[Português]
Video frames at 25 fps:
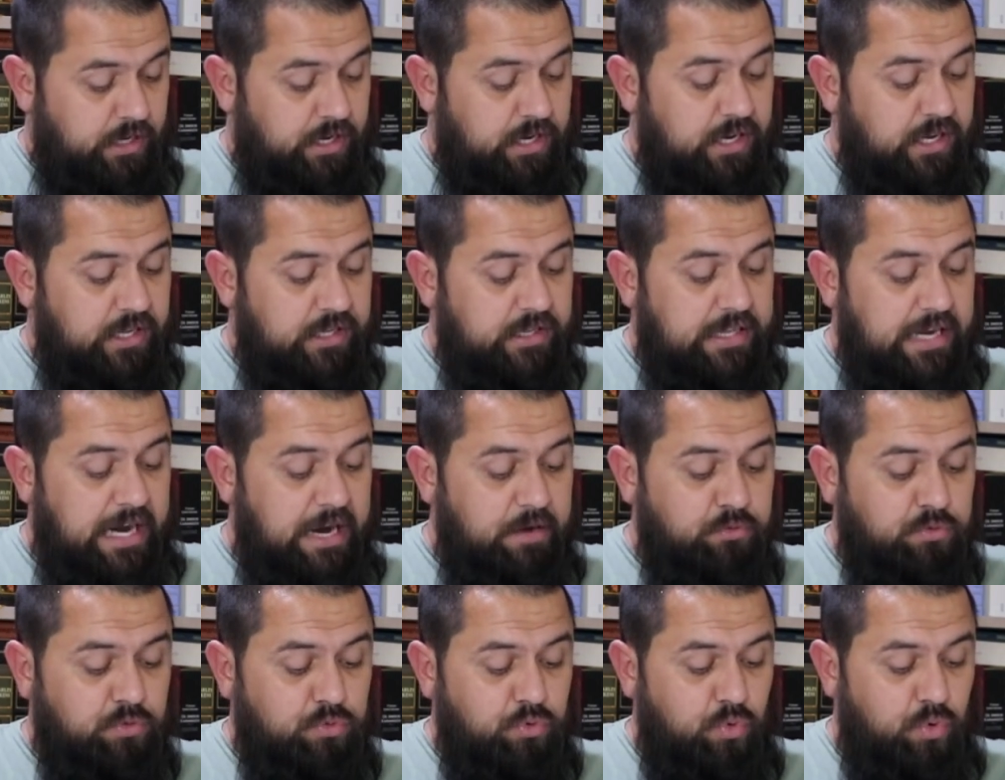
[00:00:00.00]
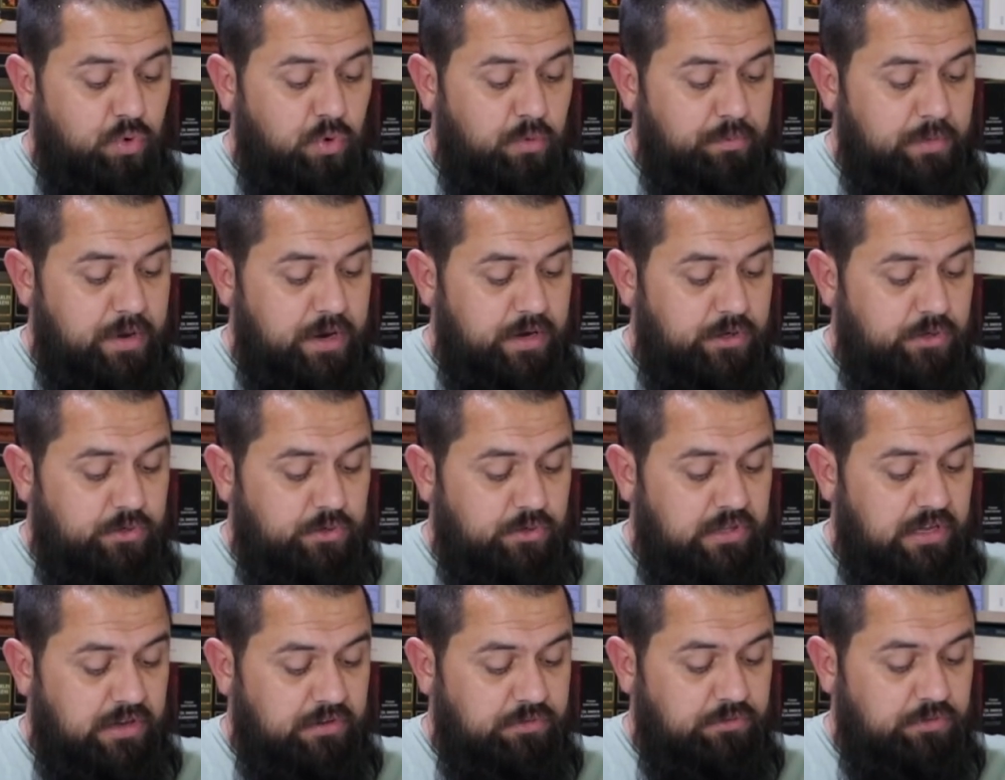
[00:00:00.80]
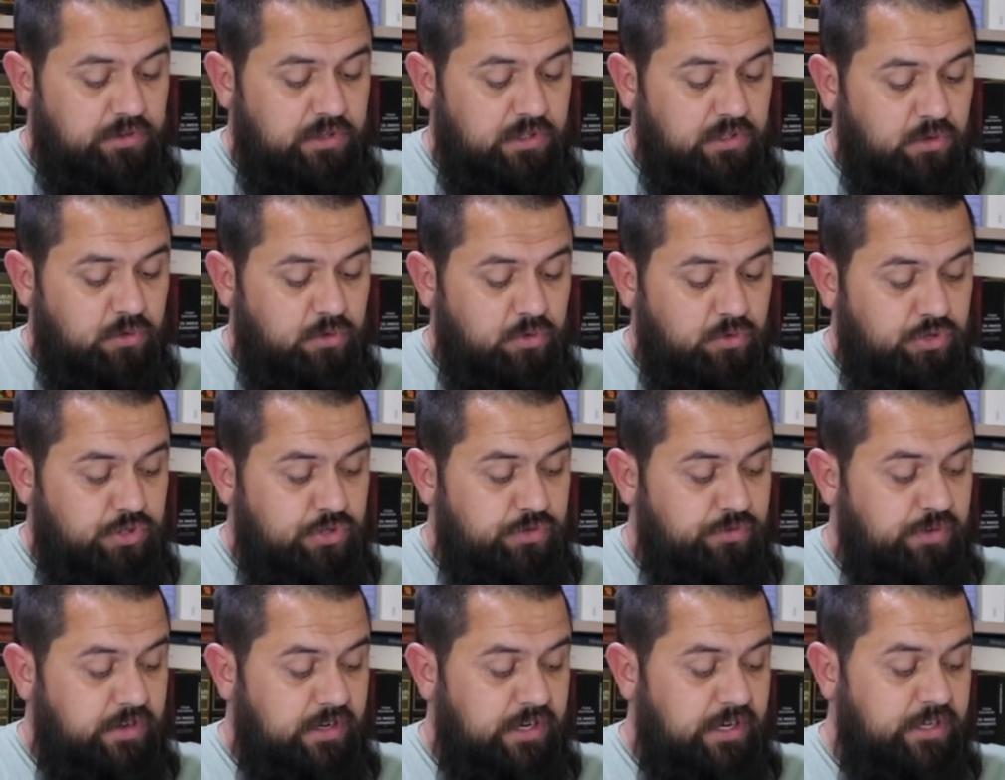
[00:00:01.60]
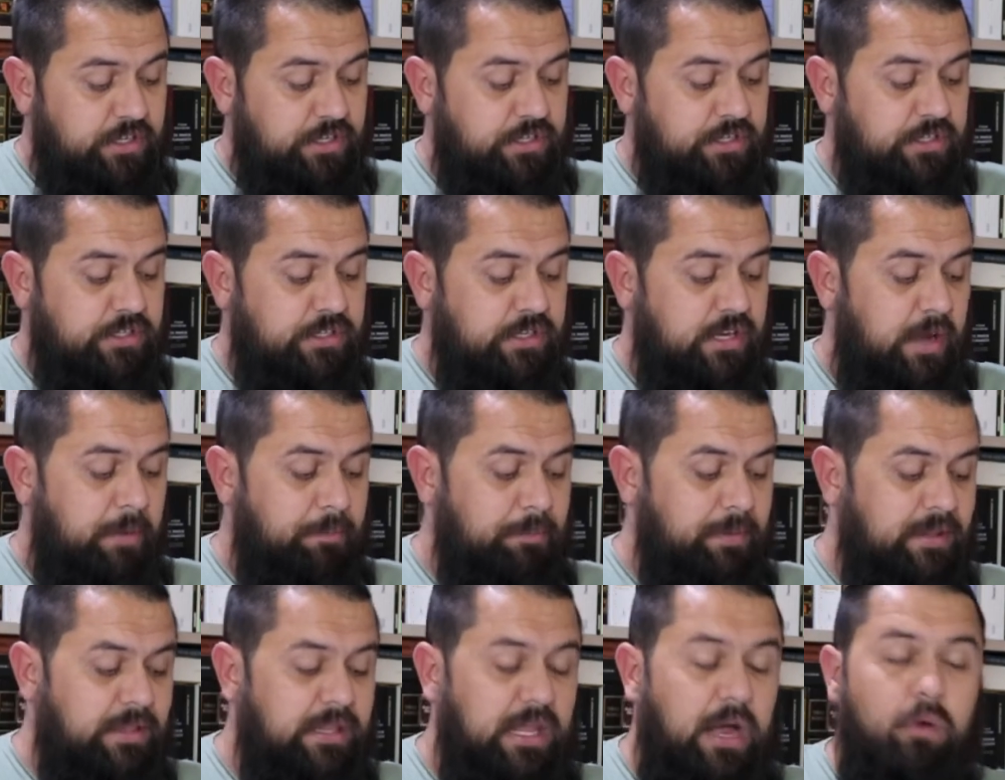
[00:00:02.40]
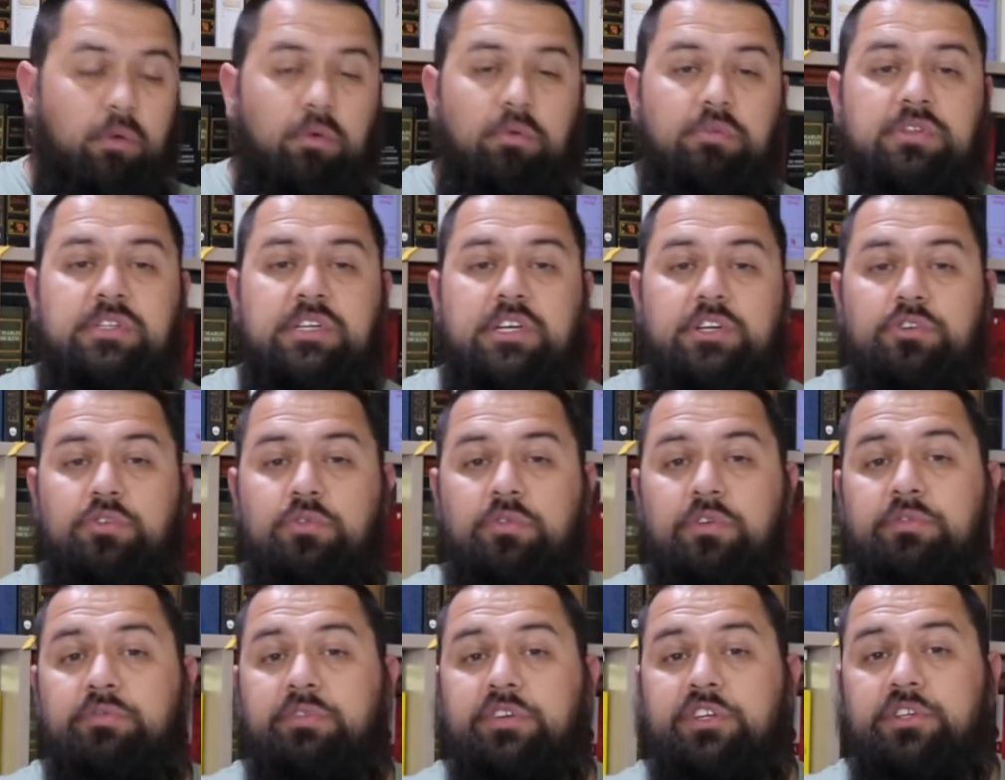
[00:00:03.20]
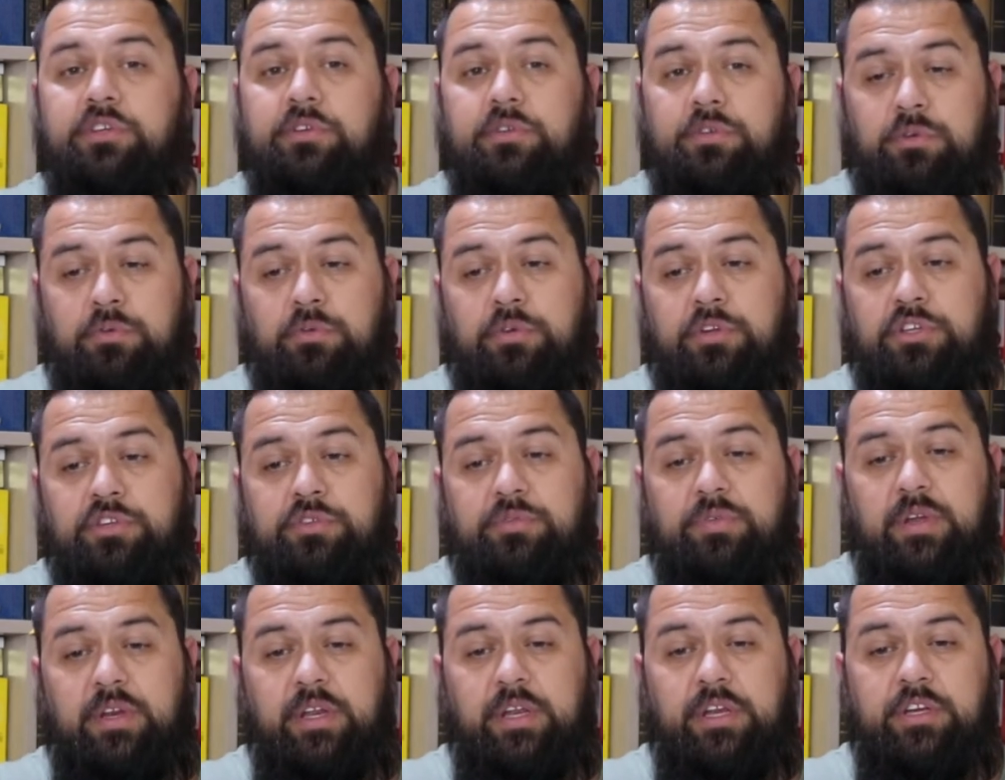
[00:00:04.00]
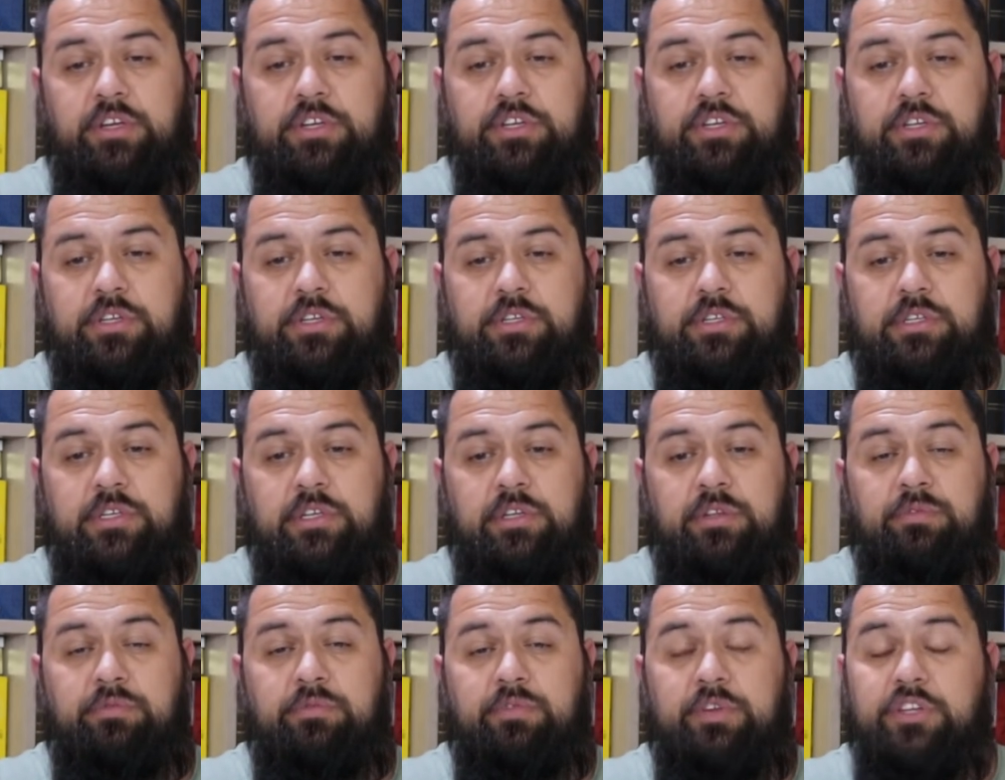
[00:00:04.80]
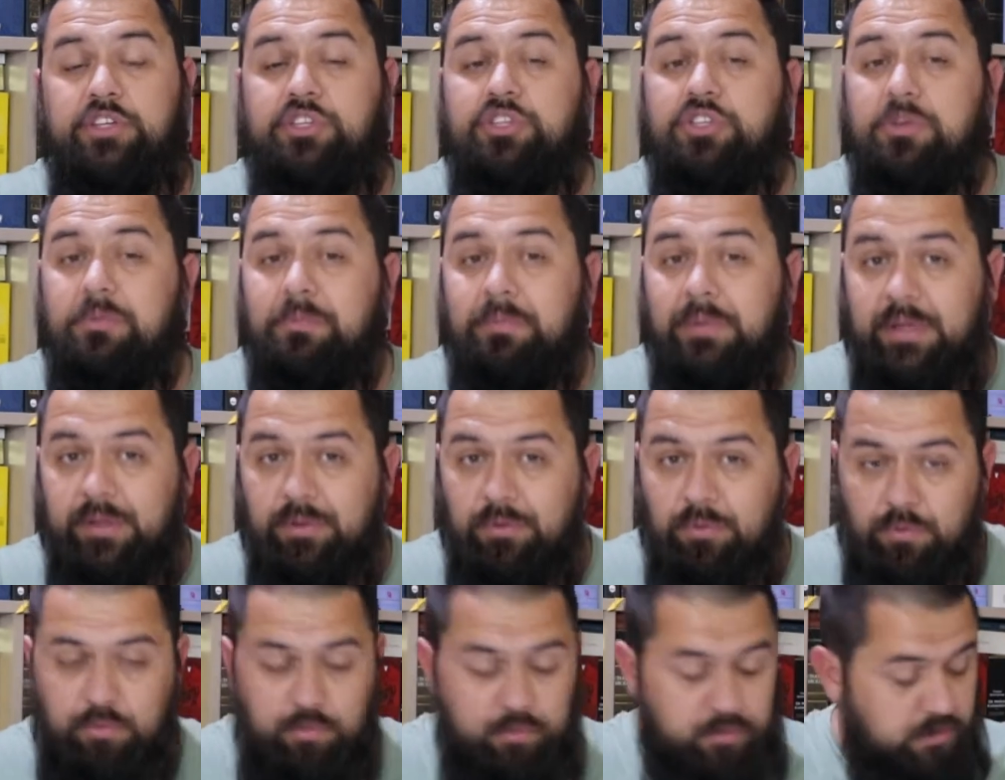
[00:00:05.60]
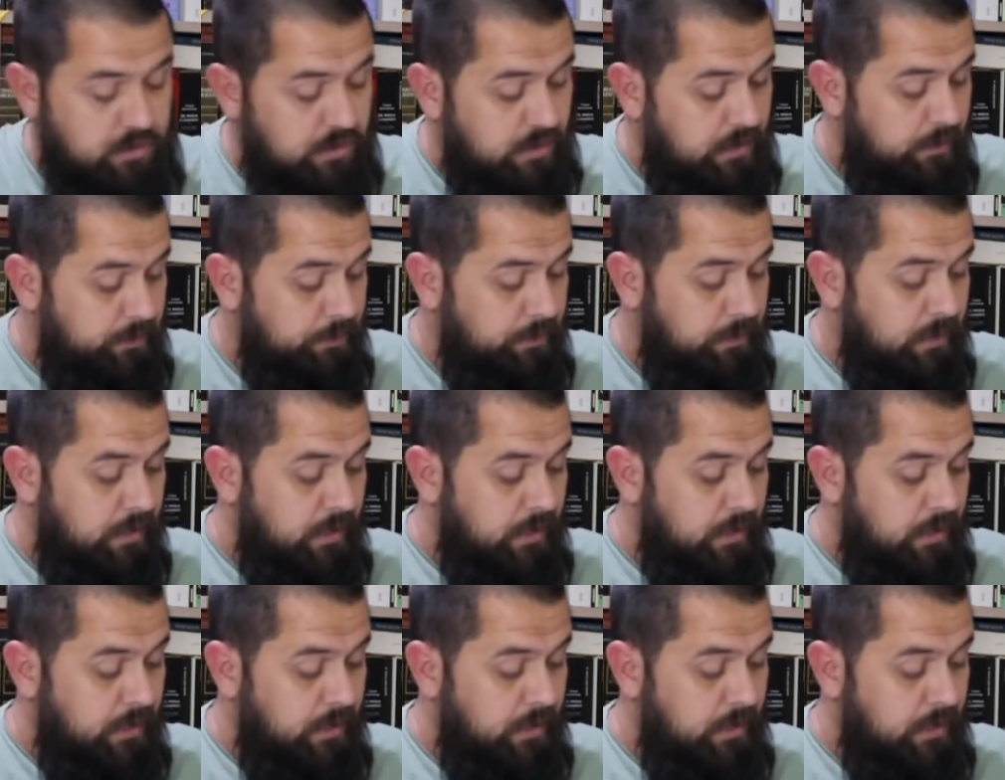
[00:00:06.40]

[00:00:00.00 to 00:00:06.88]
que entravam no comércio da vida com diferentes capital, ou seja, com, investi com diferentes investimentos. Né?